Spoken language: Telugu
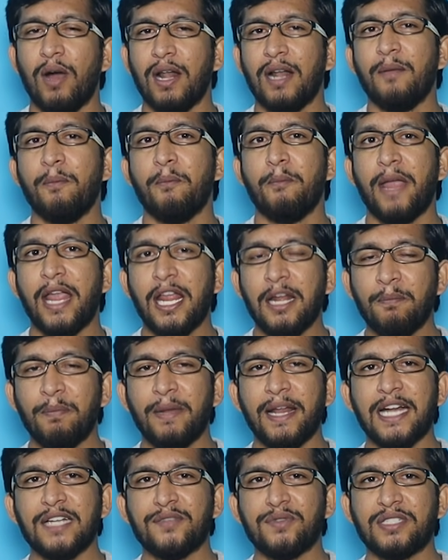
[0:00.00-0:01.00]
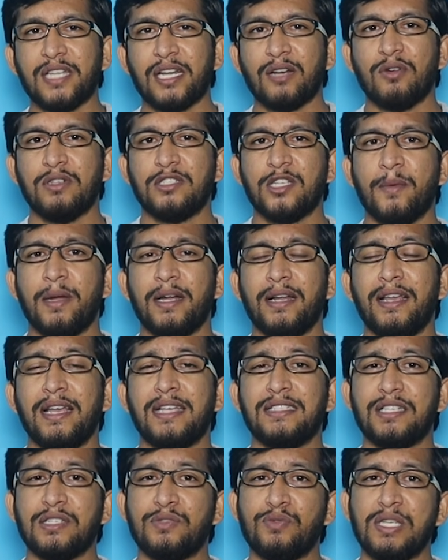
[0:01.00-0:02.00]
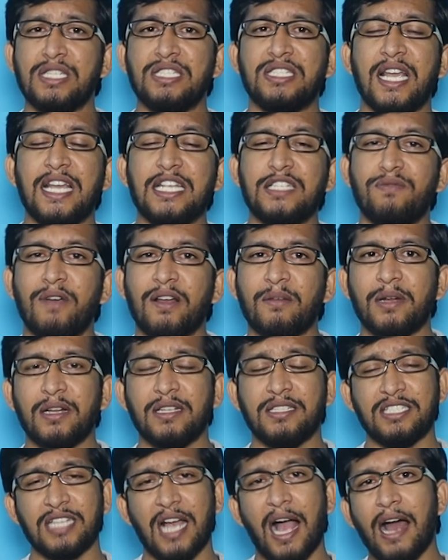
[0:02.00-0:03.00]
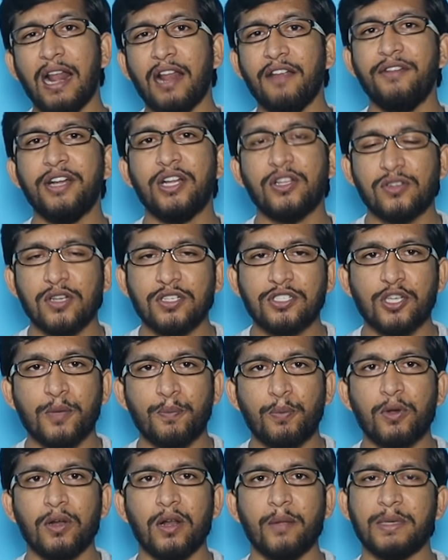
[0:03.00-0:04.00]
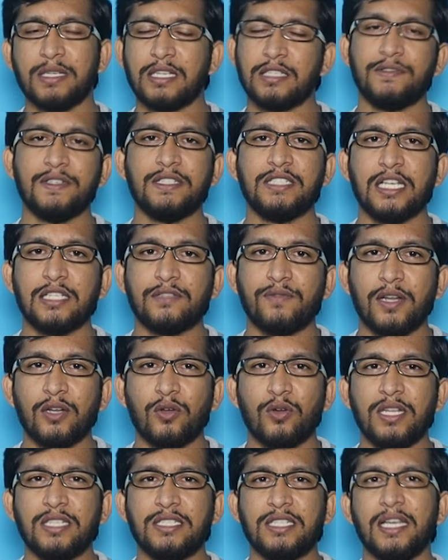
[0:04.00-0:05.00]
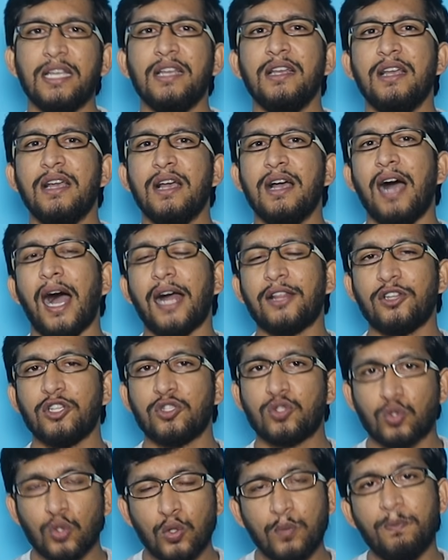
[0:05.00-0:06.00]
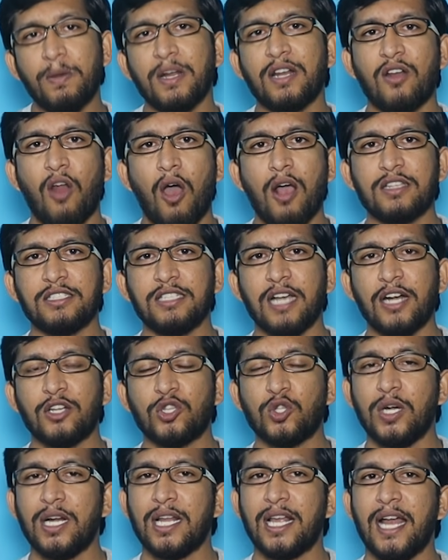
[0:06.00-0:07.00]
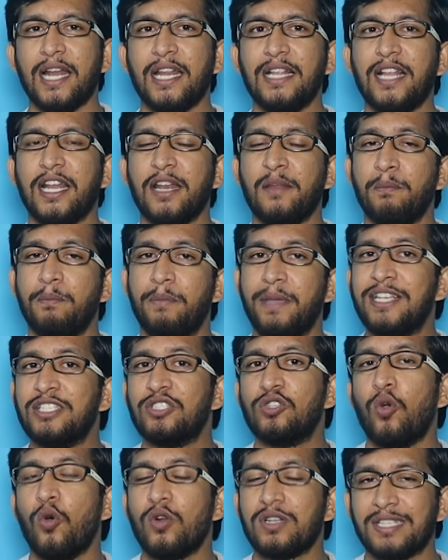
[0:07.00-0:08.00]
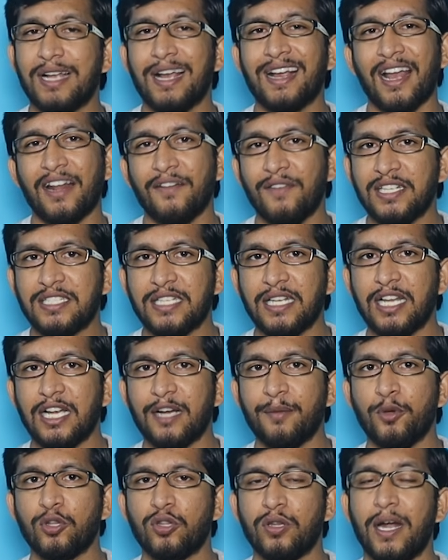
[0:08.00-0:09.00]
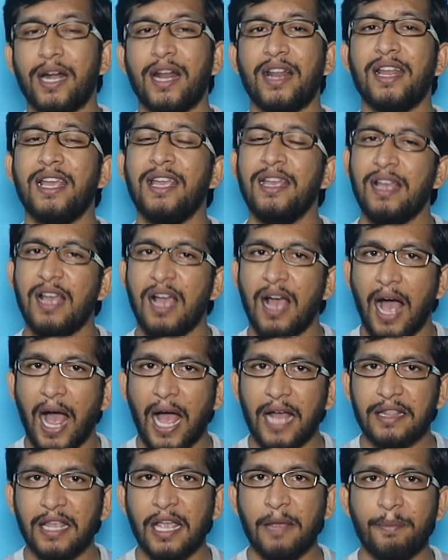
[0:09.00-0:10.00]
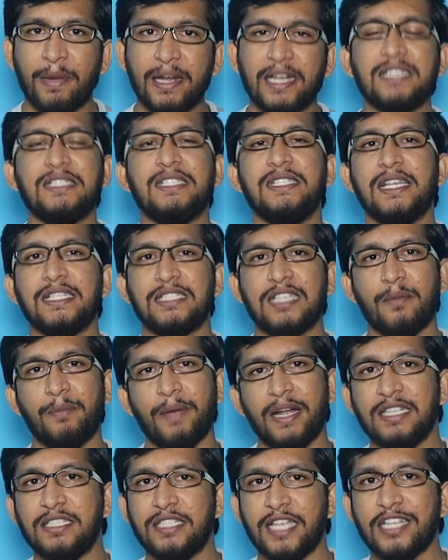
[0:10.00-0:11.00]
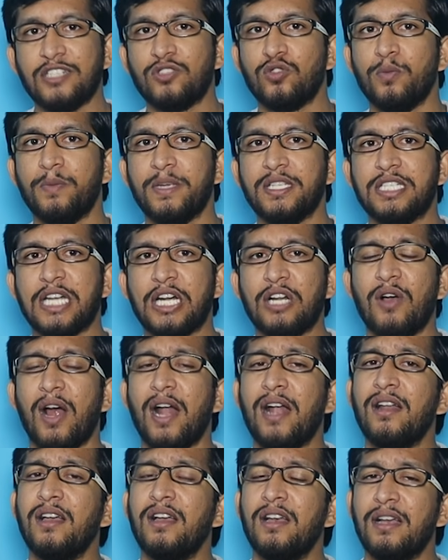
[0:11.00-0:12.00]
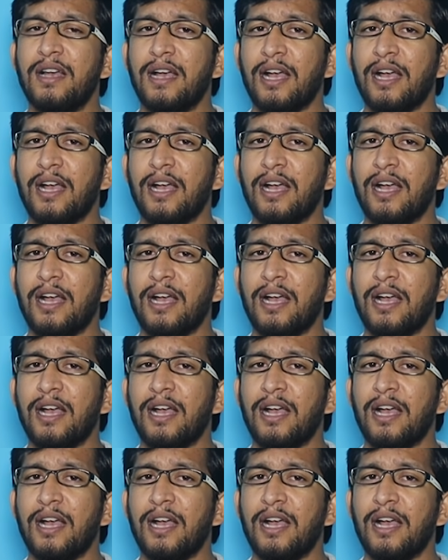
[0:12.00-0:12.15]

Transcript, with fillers: వాళ్ళ మెయిన్ ప్లేయర్స్ విషయానికి వచ్చామంటే ఎస్ఎస్వి జైస్వాల్ మనం చాలా వీడియోస్లో చెప్పుకున్నాం ఎస్ఎస్వి జైస్వాల్ గురించి అతను సూపర్ నాక్స్ ఆడుతున్నాడు కానీ దాన్ని బిగ్ స్కోర్స్గా కన్వర్ట్ చేయలేకపోతున్నాడని అదే పని సిఎస్కే పని చేసి చూపించాడు అండ్